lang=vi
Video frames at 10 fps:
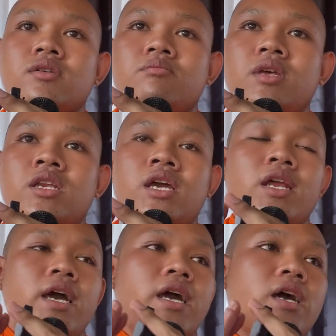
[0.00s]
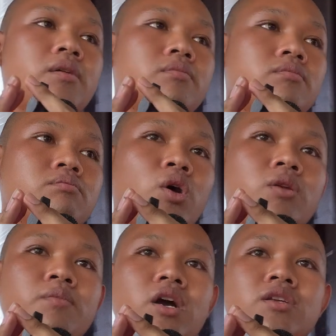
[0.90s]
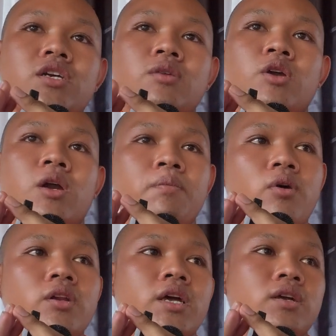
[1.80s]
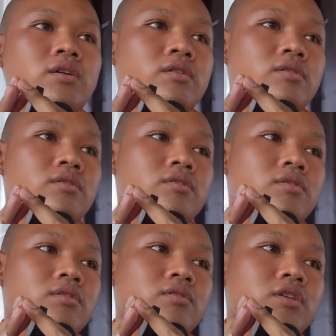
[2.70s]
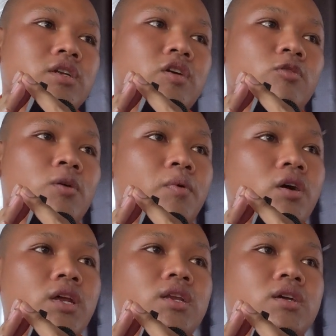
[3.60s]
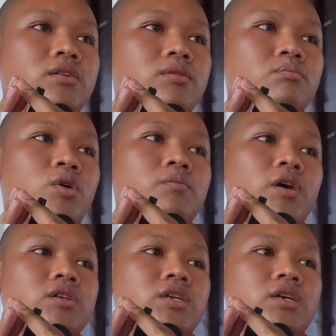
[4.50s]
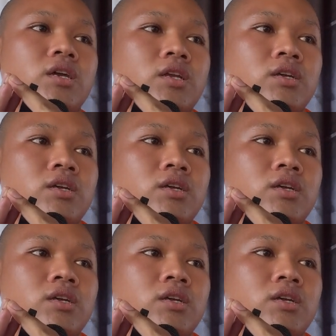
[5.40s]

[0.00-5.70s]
miền này ha bồn bàn dữ bị khôn á nhìn nhớ khôn á nè bồn bàn dữ nè